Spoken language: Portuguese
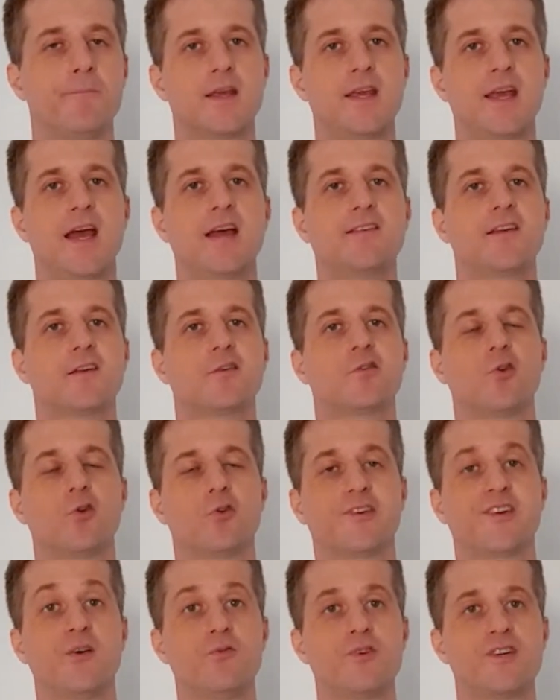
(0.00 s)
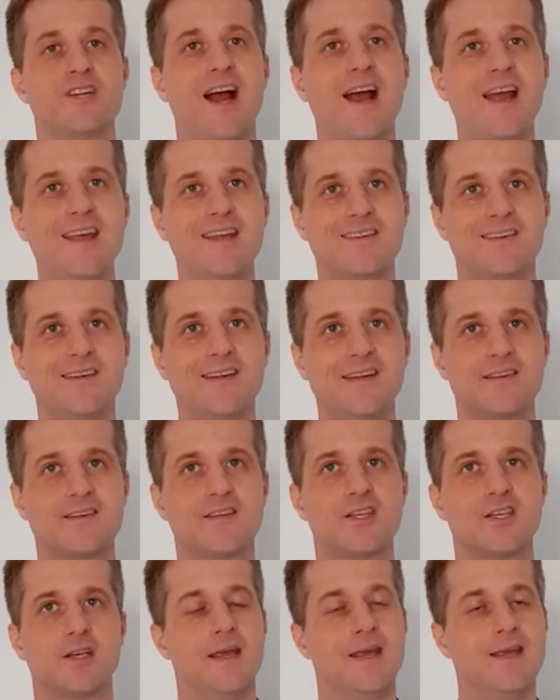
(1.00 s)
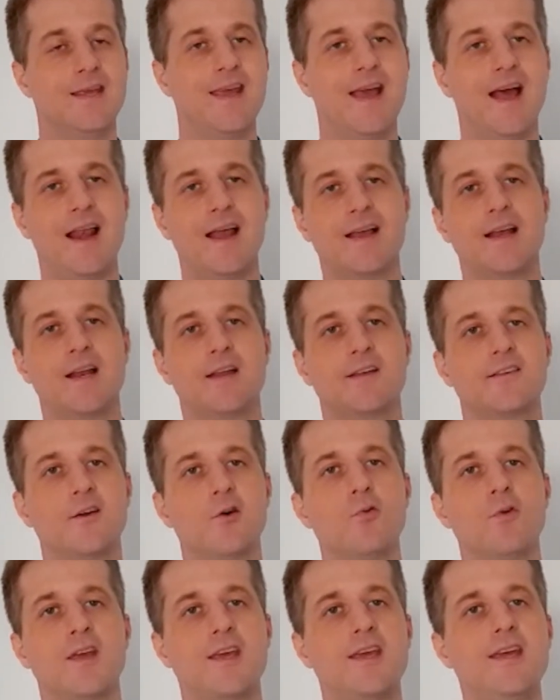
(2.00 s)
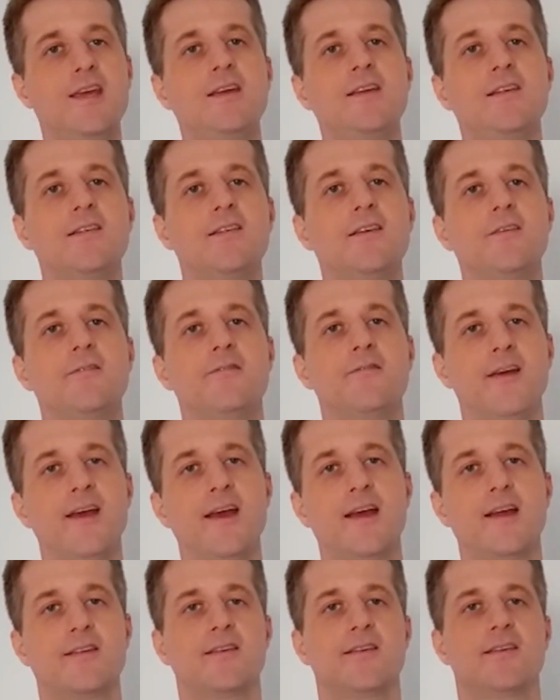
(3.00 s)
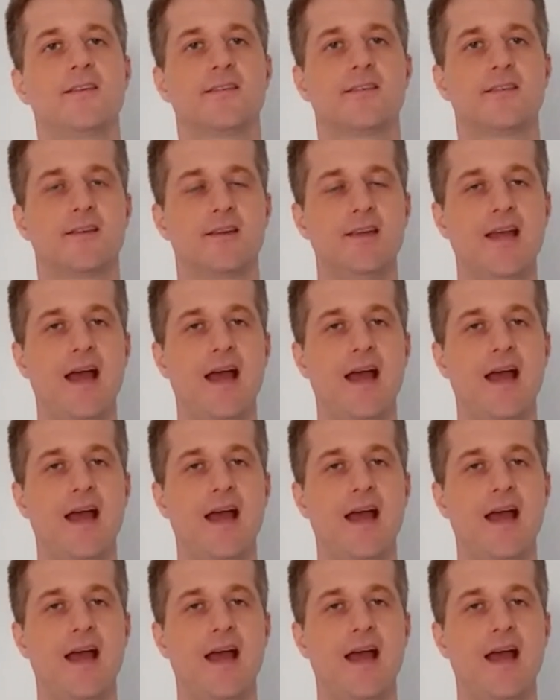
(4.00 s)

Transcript: que essa solução já existe e que ela cresceu 15 vezes em